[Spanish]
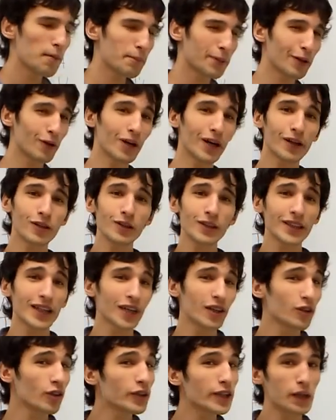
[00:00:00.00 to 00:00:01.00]
Pero la
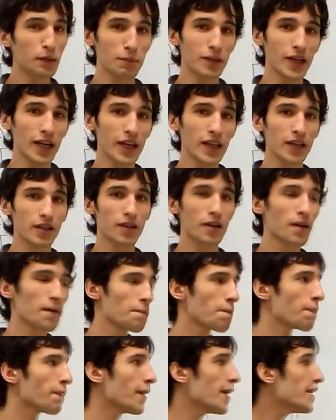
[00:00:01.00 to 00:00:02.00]
cosa no termina ahí.
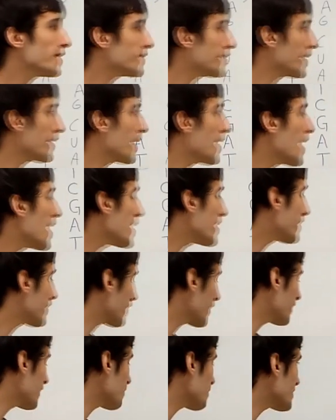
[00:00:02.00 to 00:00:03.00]
Este
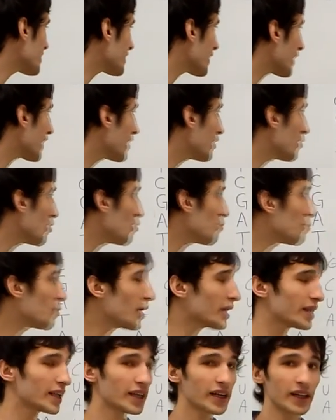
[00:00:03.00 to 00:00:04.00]
ARN mensajero
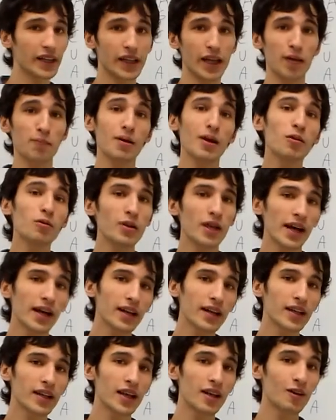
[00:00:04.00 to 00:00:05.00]
va a tener que
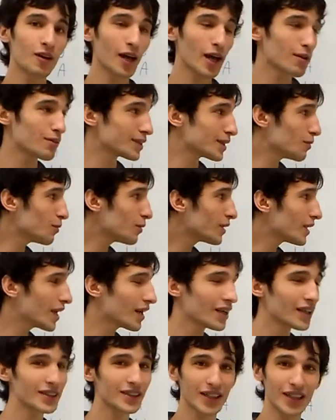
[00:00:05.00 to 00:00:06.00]
madurar y es lo que vamos a
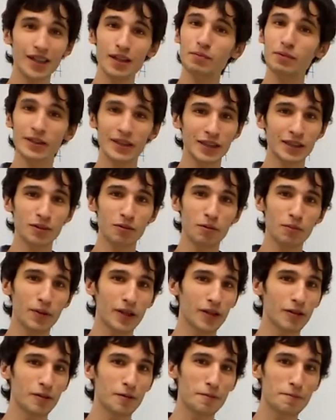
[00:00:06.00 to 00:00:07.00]
mostrarles en este preciso
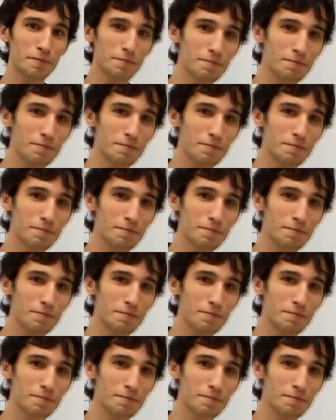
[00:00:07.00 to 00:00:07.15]
momento.